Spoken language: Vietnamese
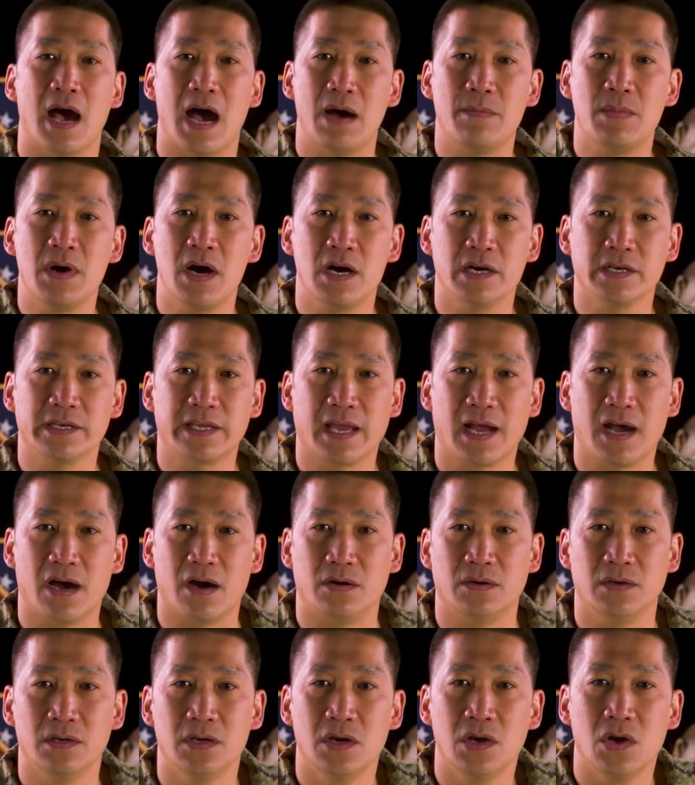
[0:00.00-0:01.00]
I'm Hung
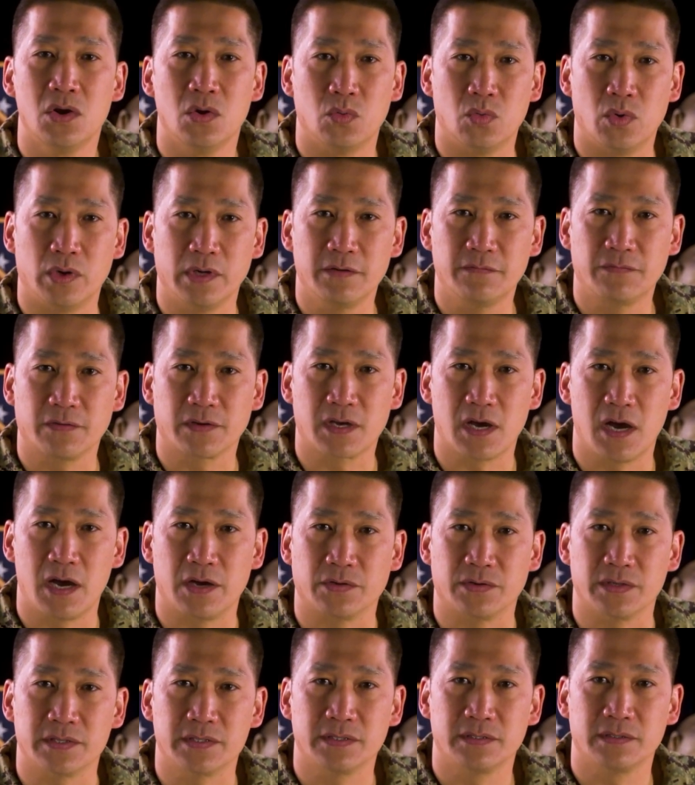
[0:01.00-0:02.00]
Cao, running for
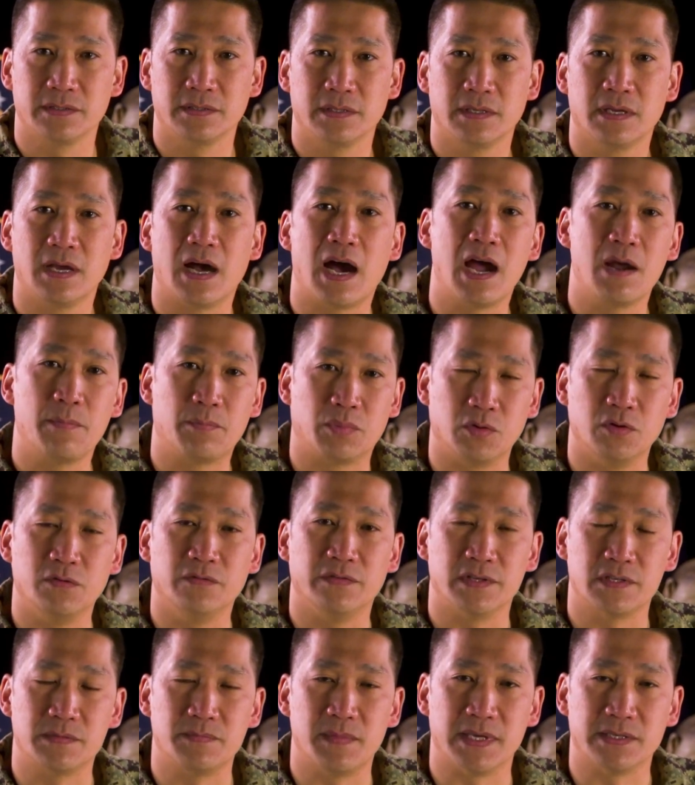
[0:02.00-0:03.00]
Congress. I
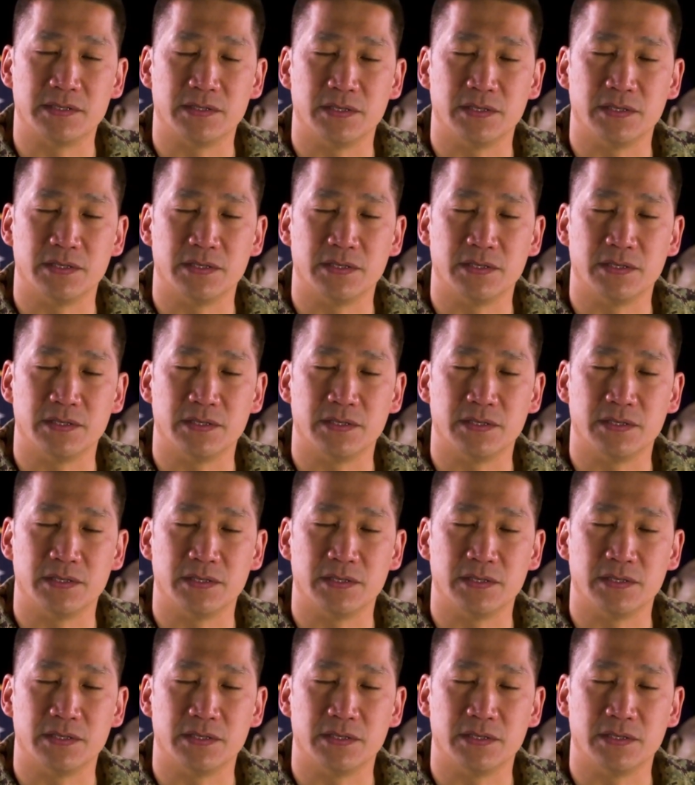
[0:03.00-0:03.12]
approve this